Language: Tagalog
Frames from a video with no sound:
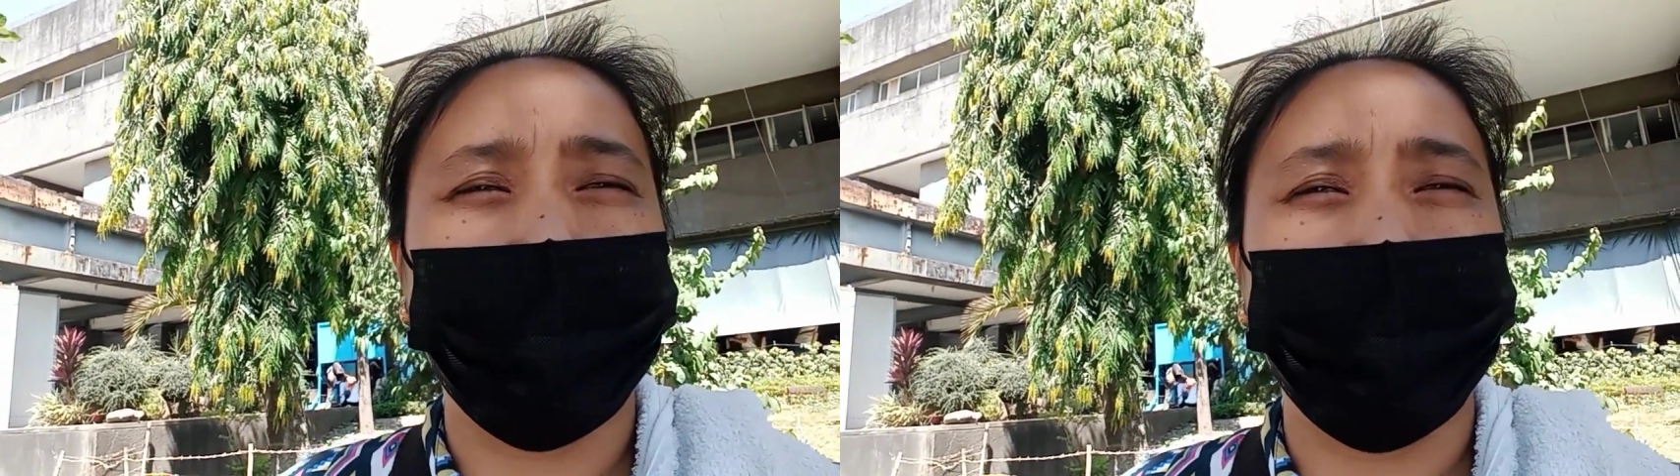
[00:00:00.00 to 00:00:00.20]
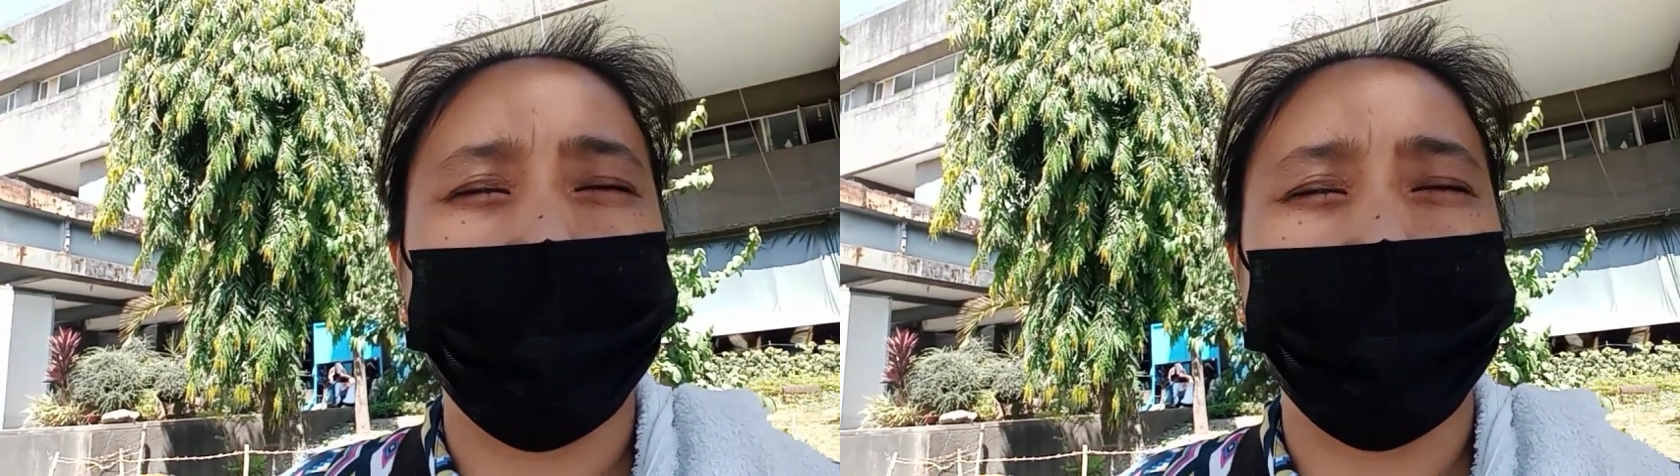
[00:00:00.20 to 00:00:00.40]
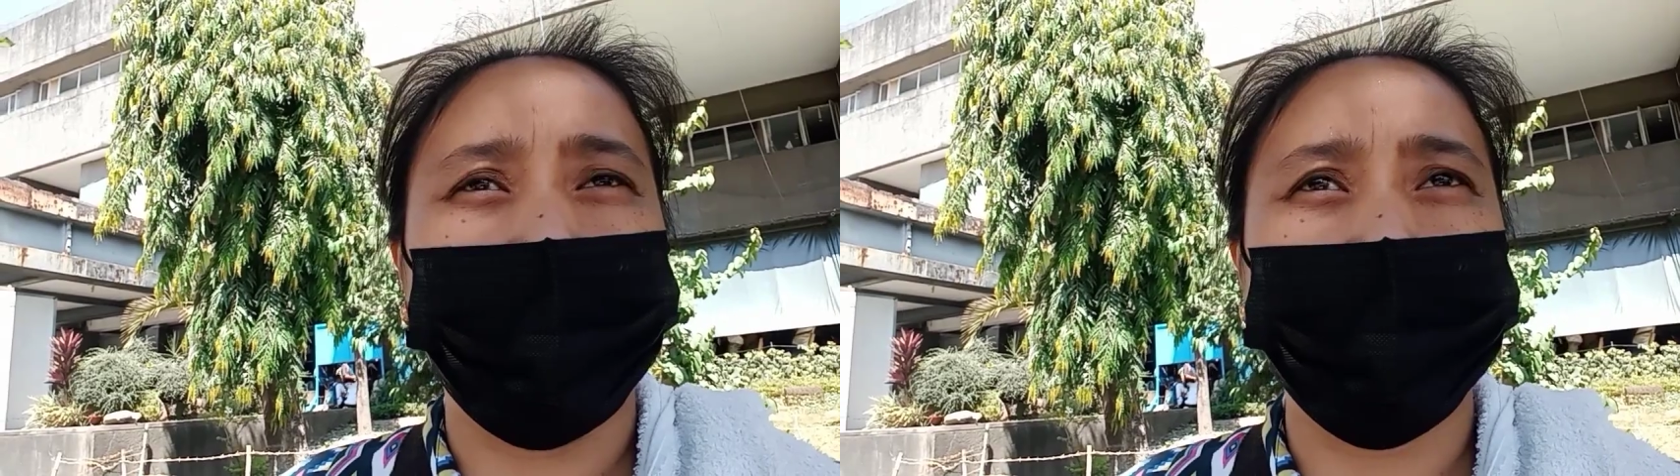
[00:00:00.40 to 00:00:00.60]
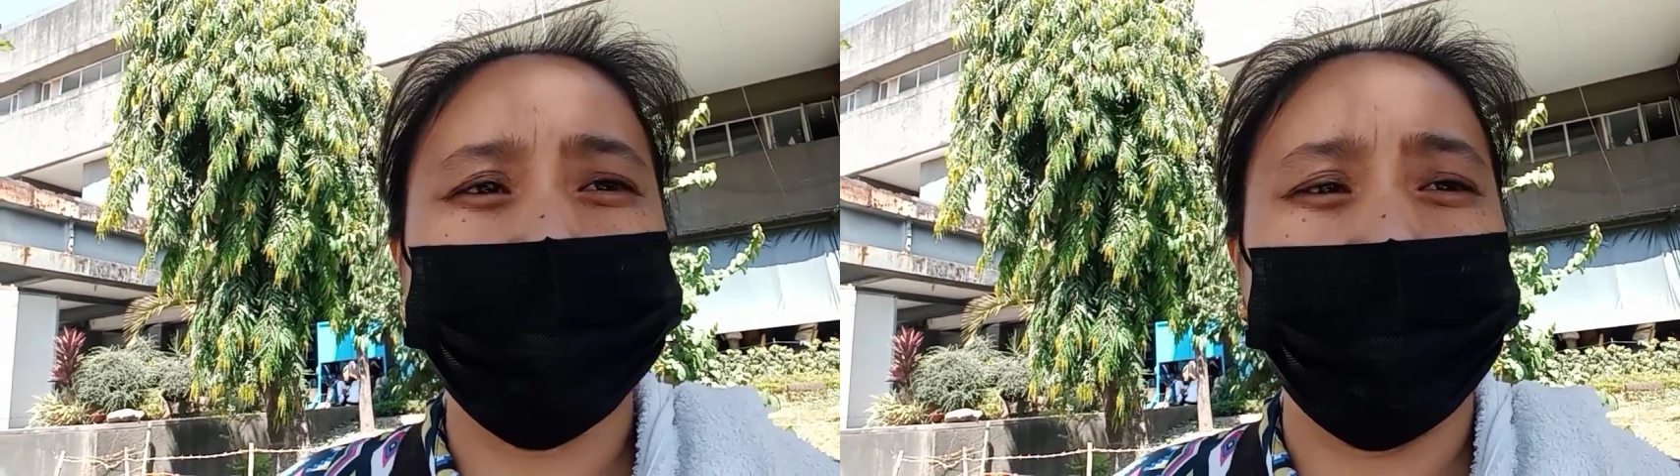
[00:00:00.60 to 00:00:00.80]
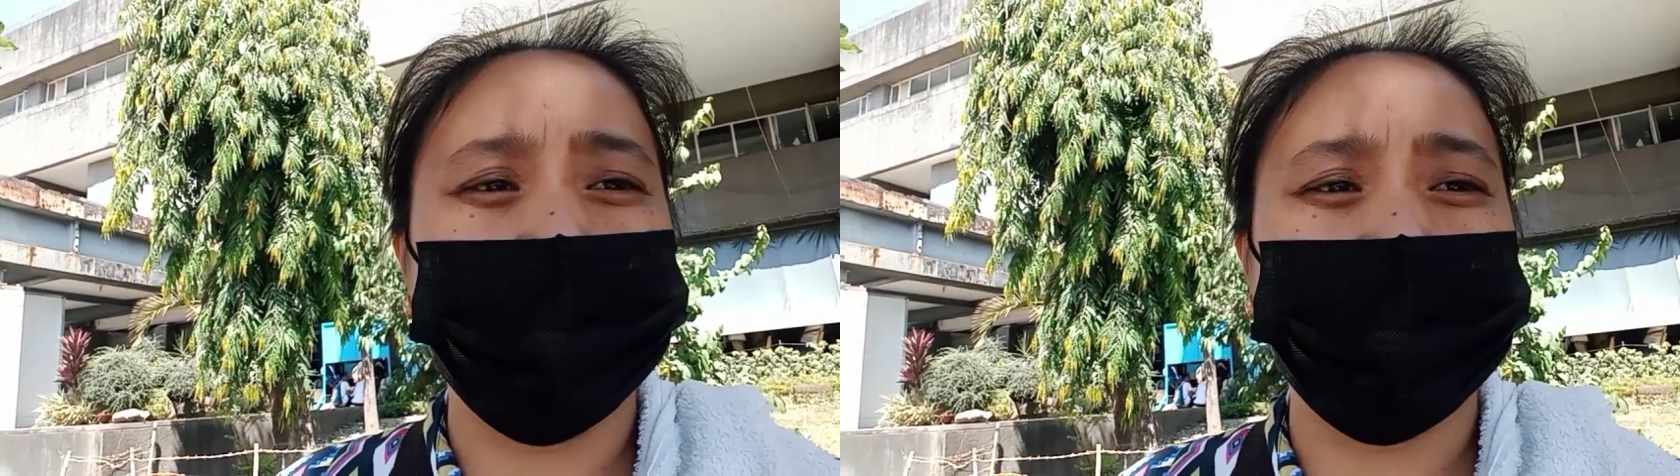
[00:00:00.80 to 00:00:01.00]
uh,
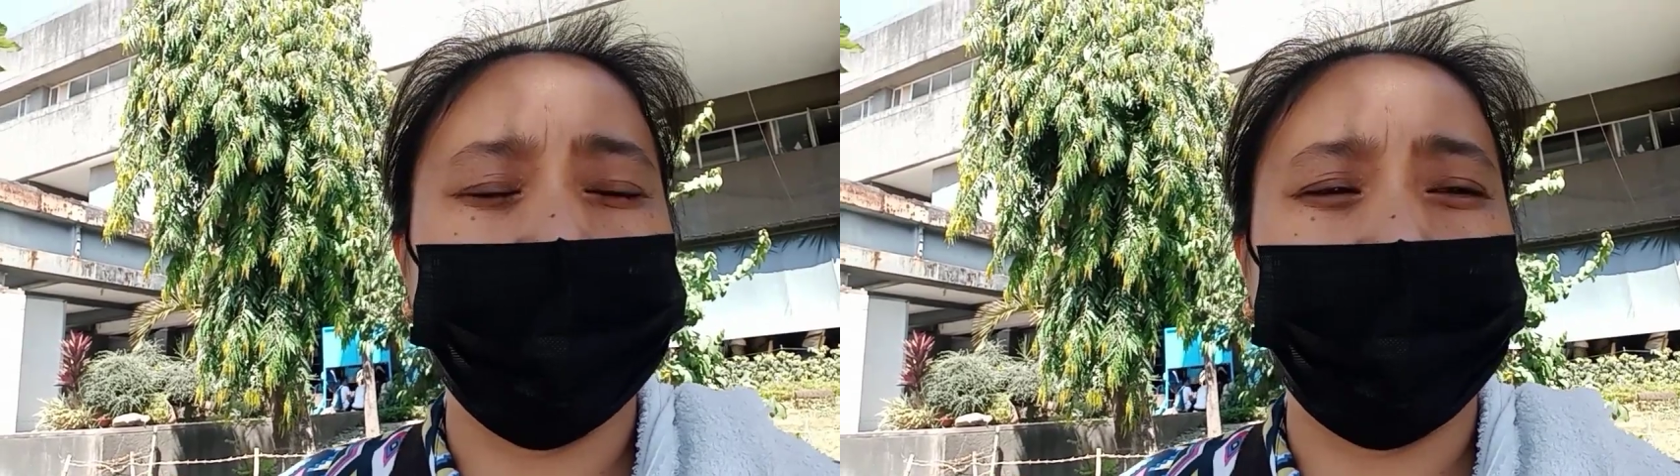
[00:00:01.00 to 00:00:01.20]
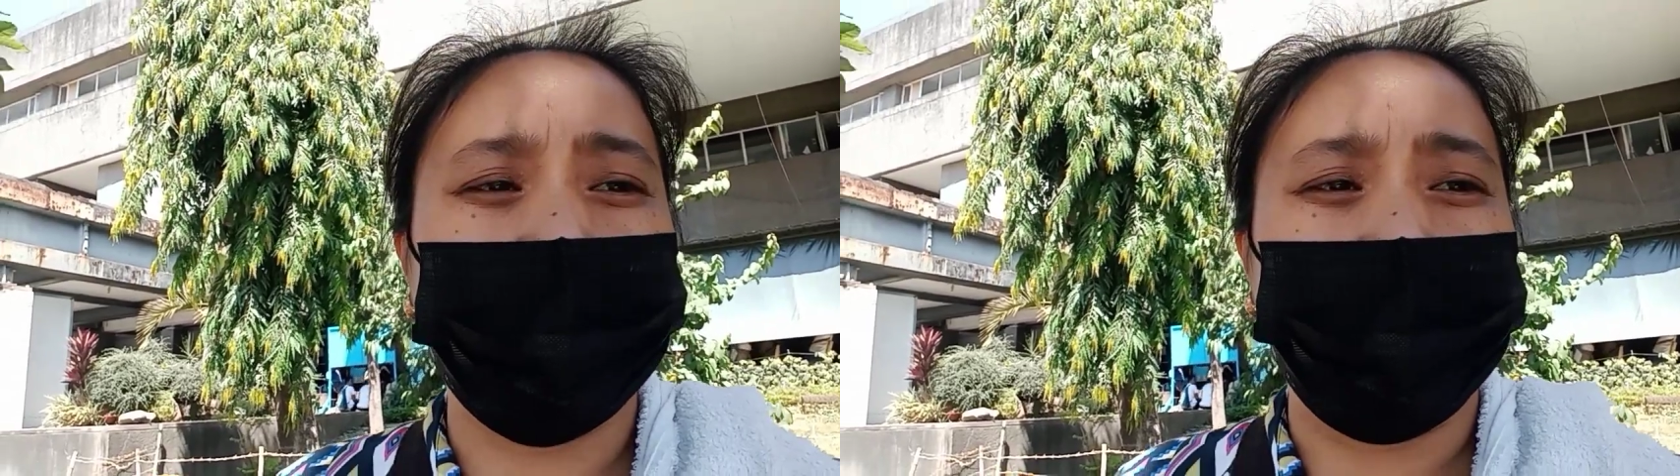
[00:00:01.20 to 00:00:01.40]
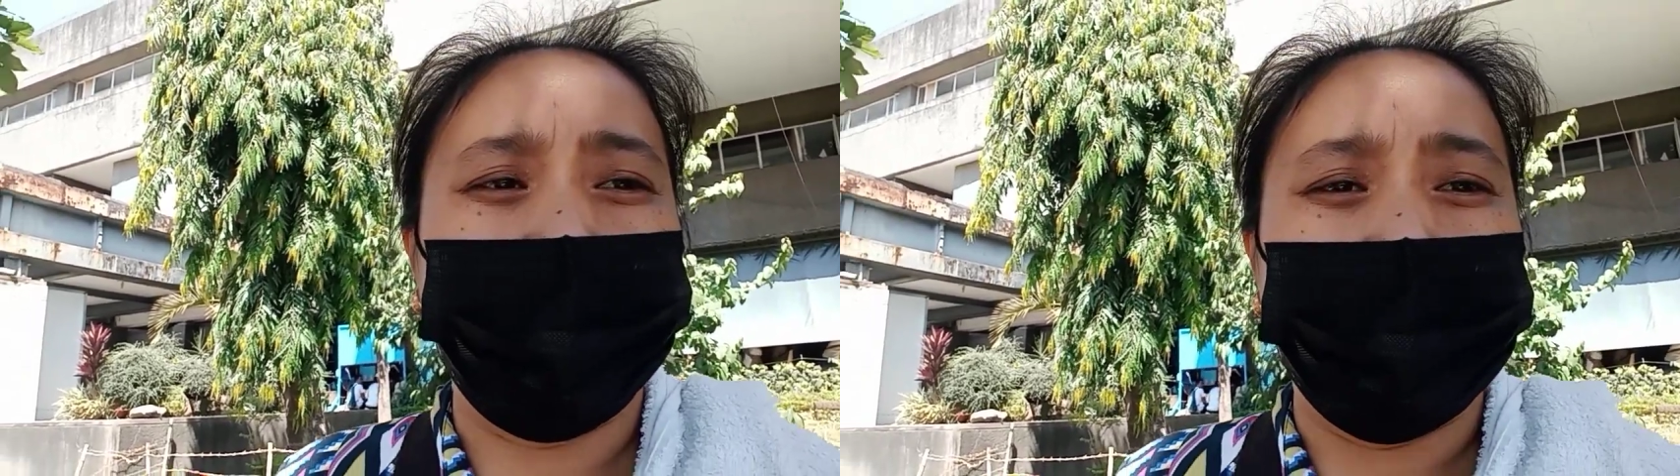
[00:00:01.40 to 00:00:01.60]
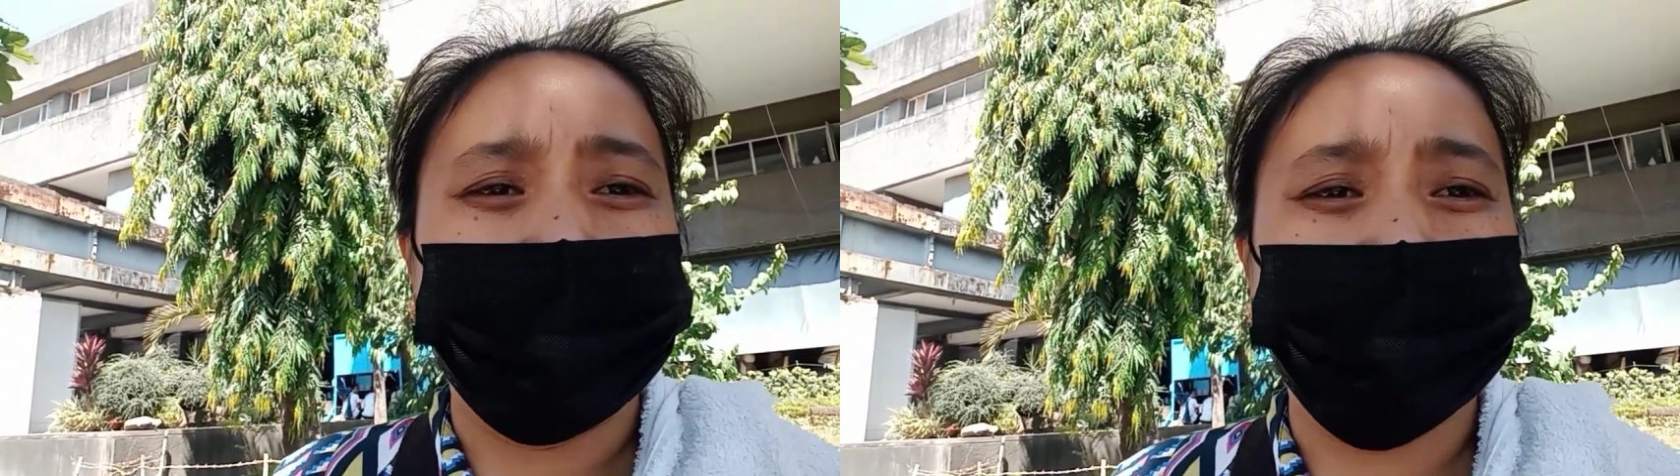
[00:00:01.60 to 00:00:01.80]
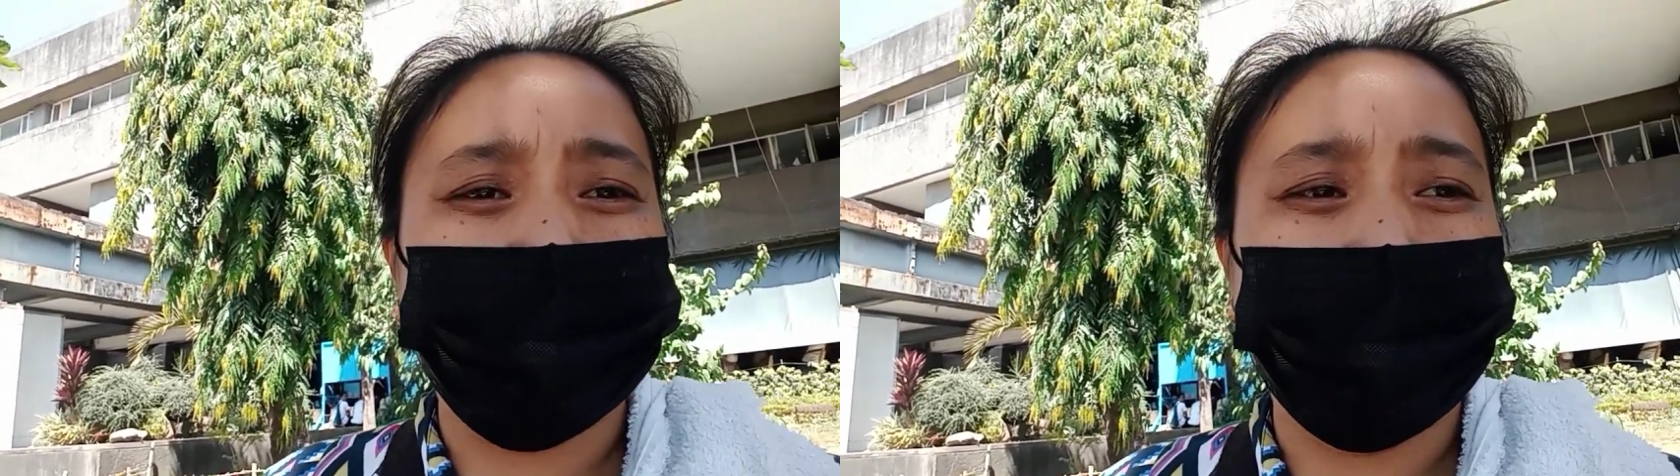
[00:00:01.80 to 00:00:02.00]
lisensya
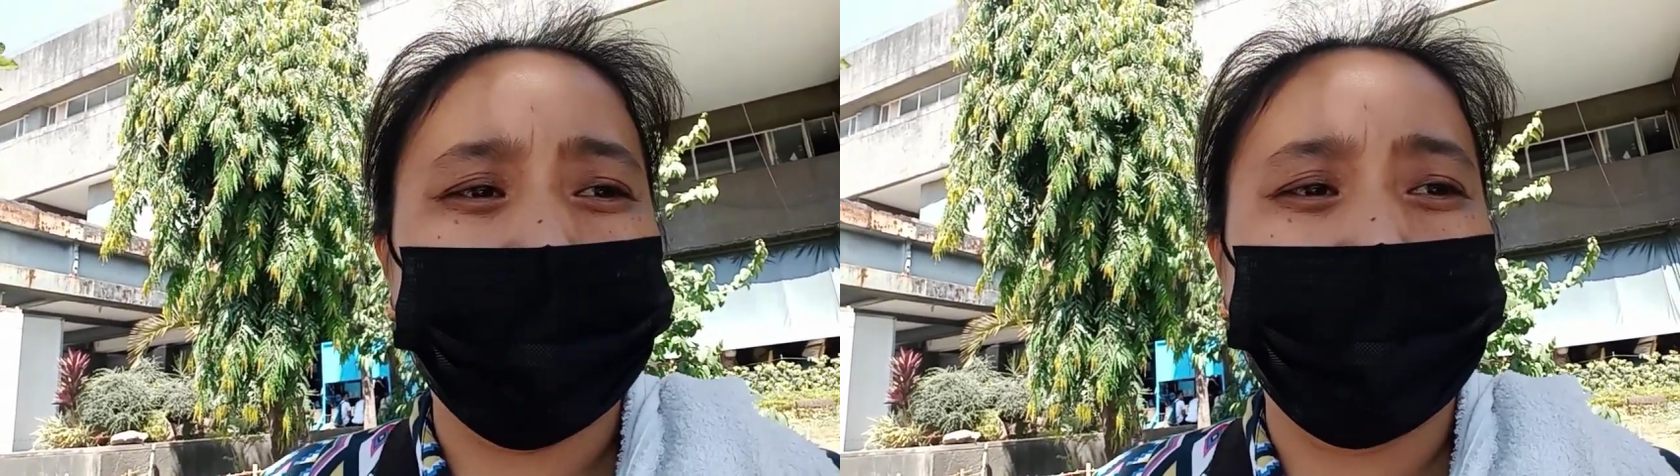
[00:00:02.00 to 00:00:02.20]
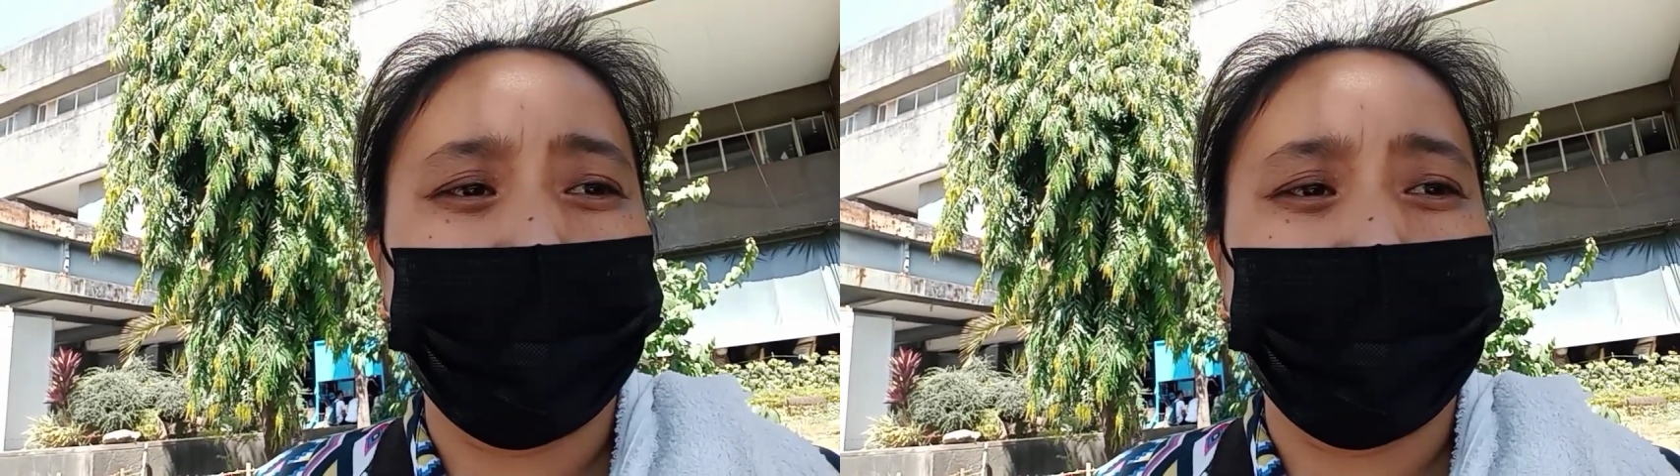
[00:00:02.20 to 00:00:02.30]
so